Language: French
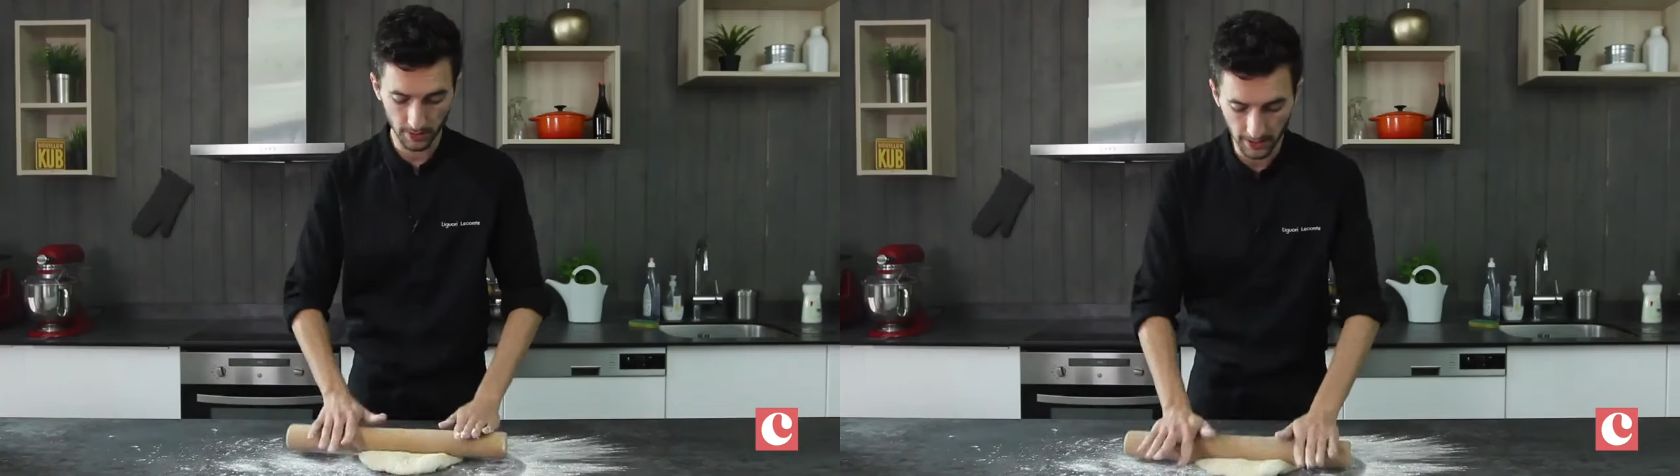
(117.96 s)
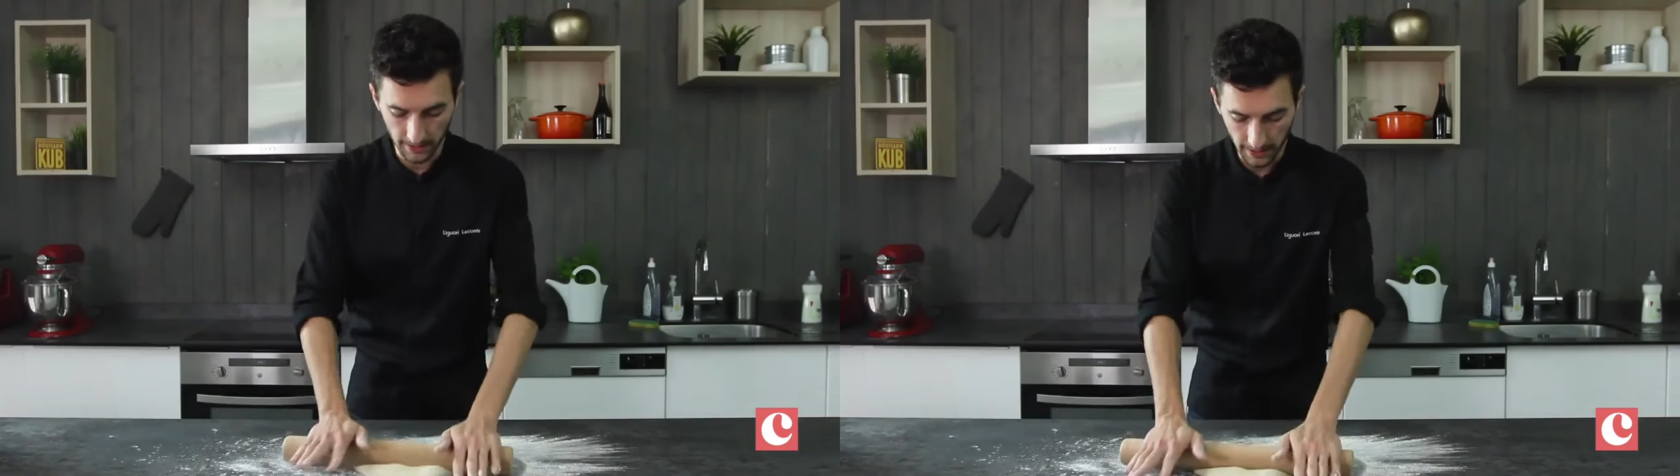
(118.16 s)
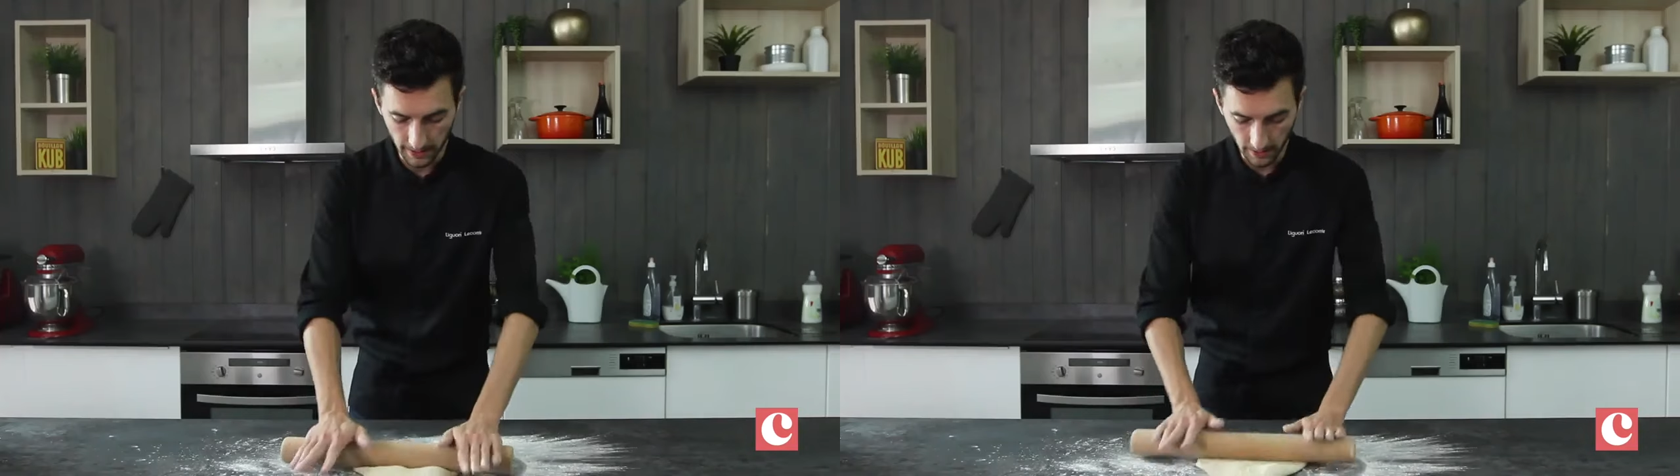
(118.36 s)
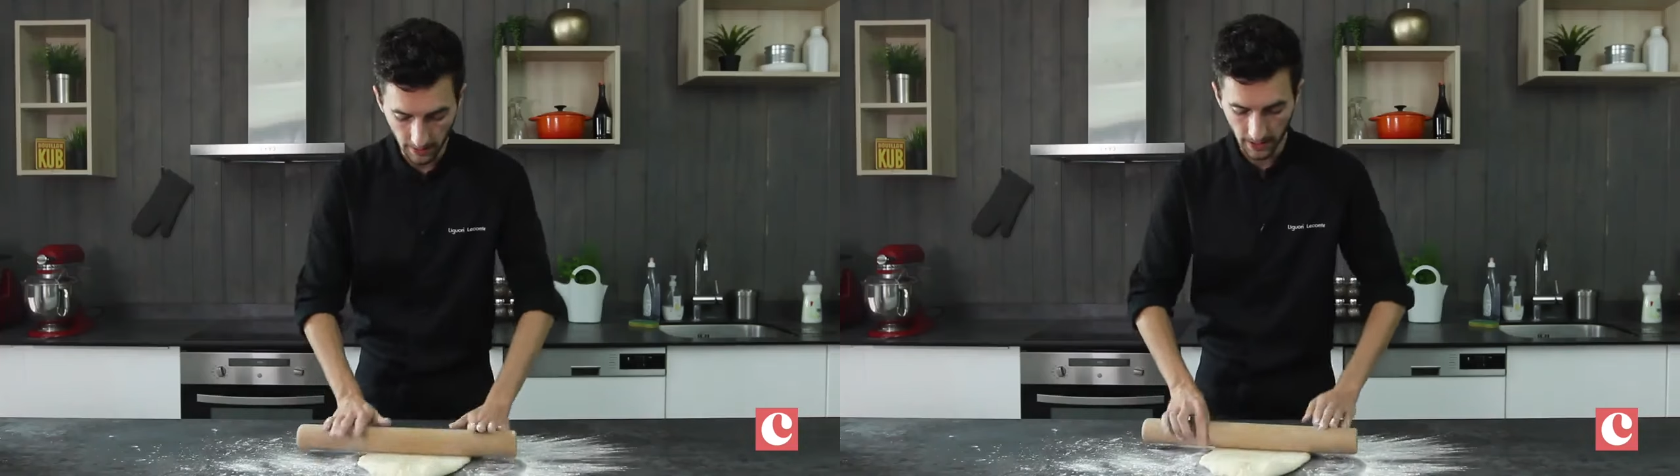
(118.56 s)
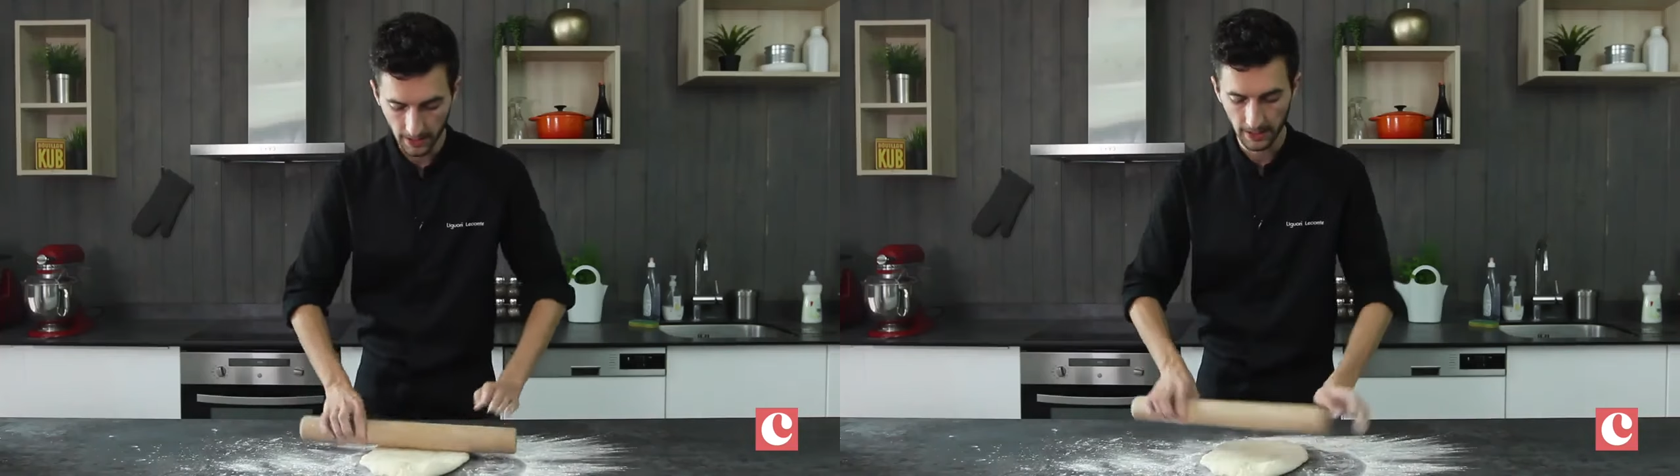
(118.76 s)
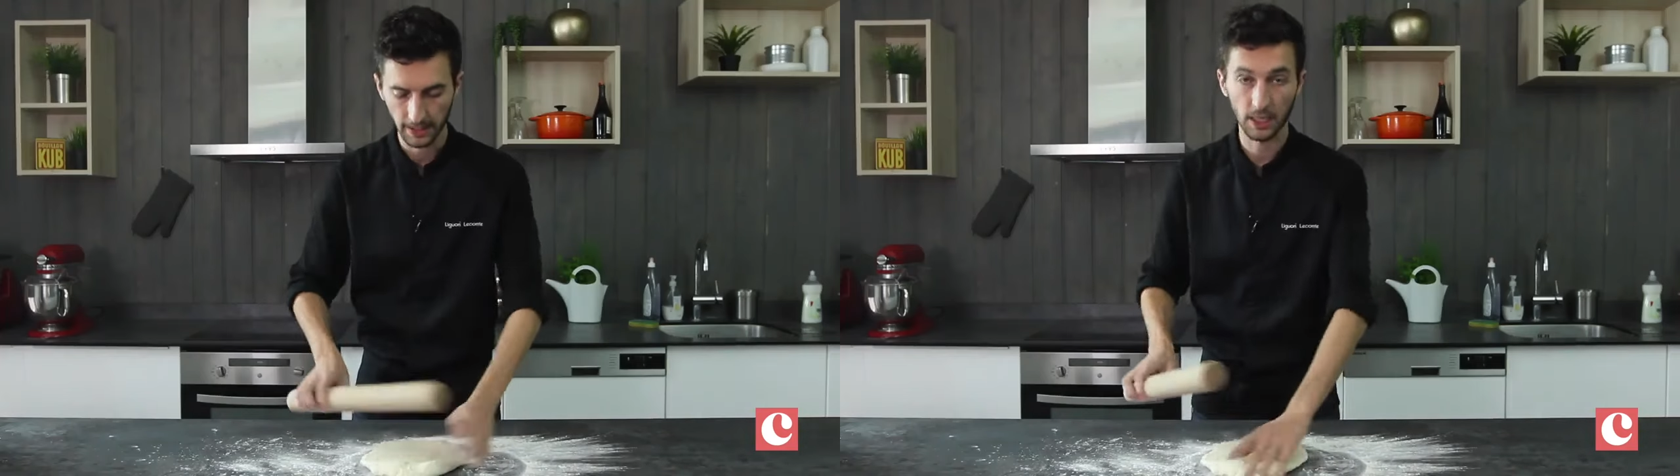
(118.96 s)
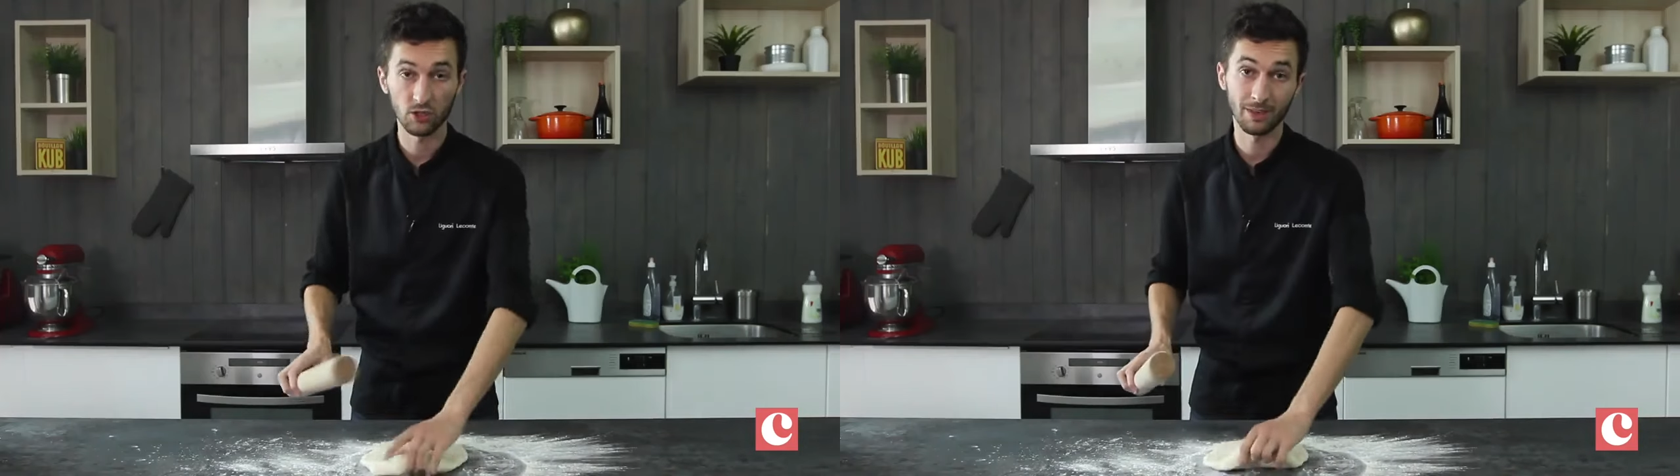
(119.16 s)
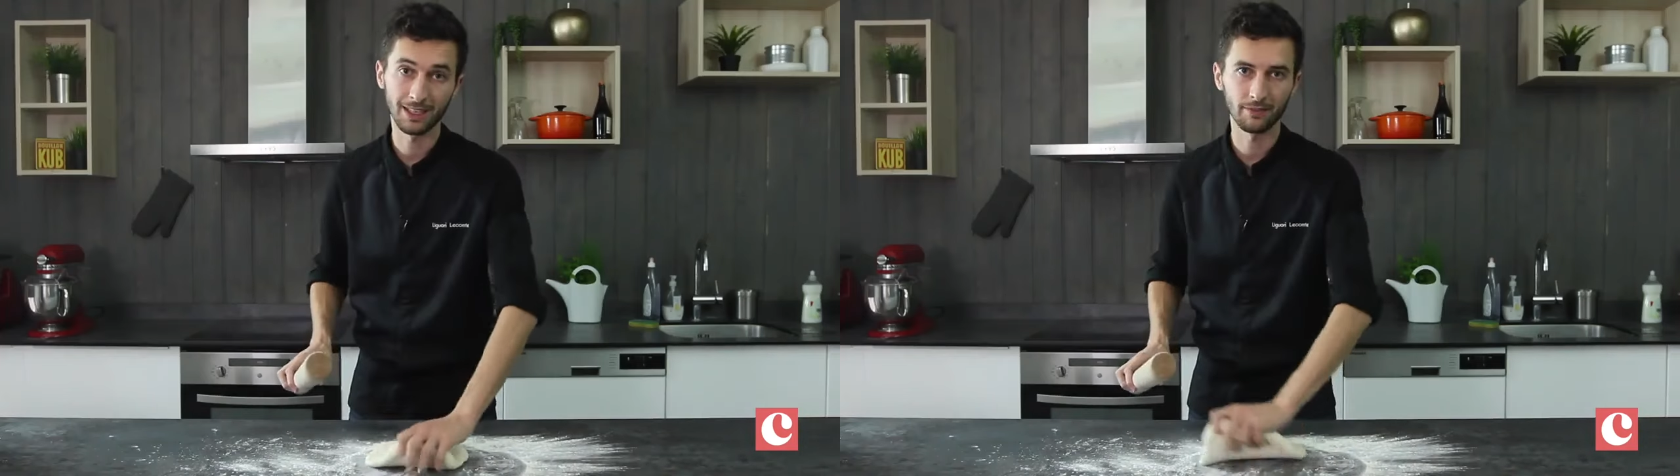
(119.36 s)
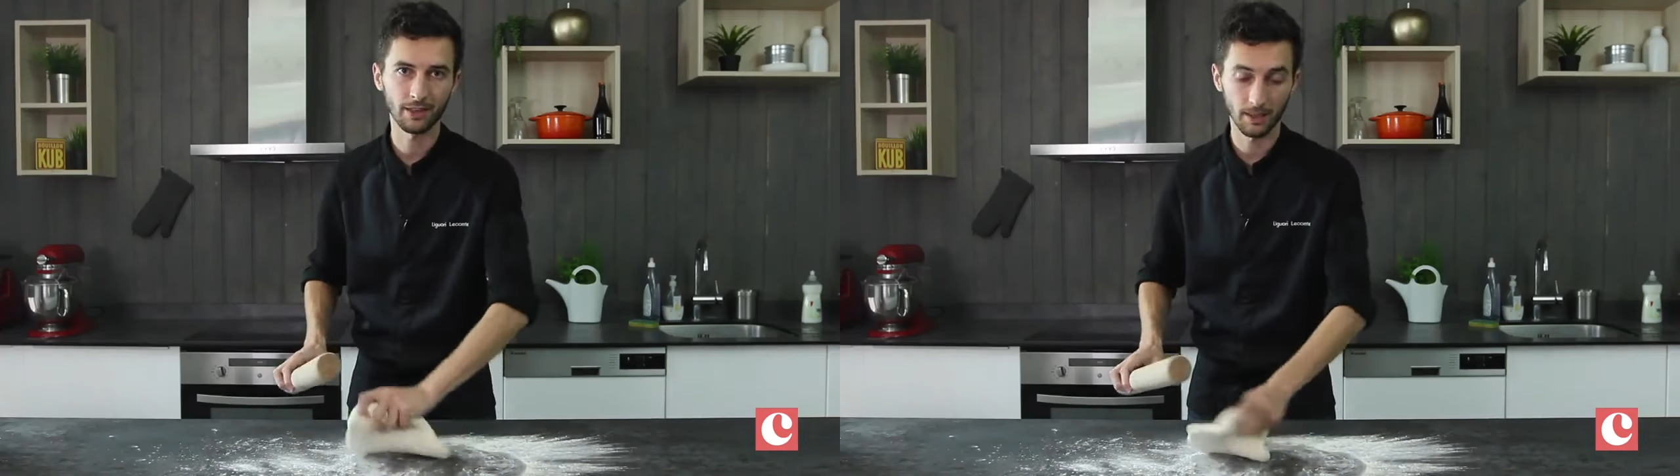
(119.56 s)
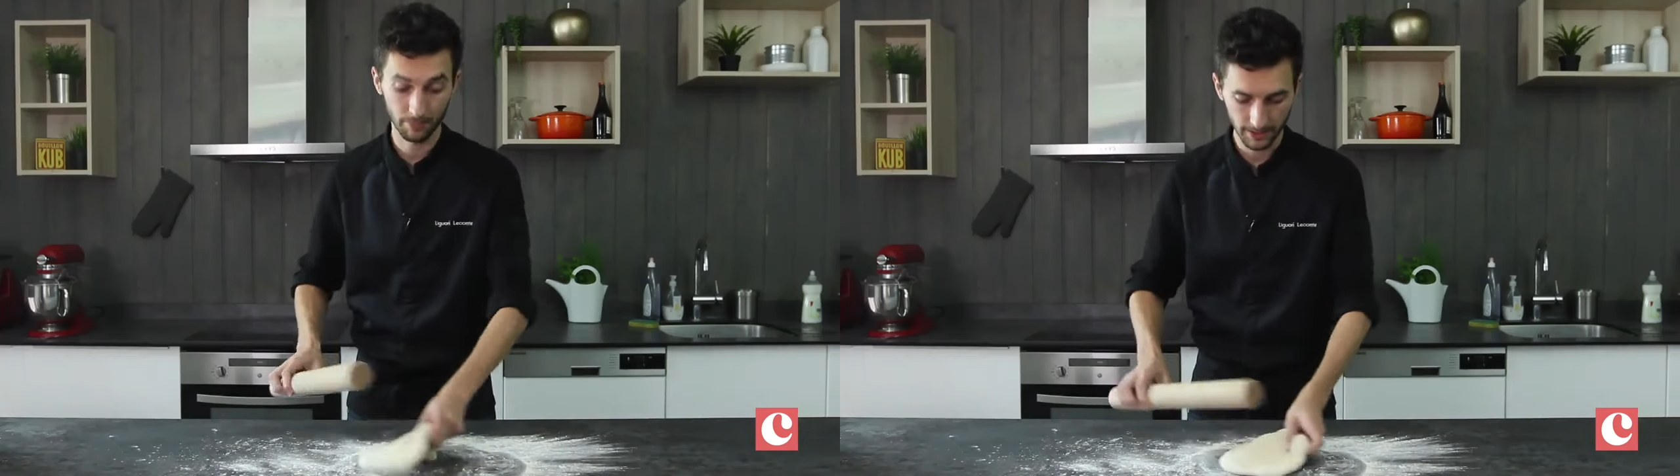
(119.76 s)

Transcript: Cuisine à Z. Et là je vais m'atteler à faire la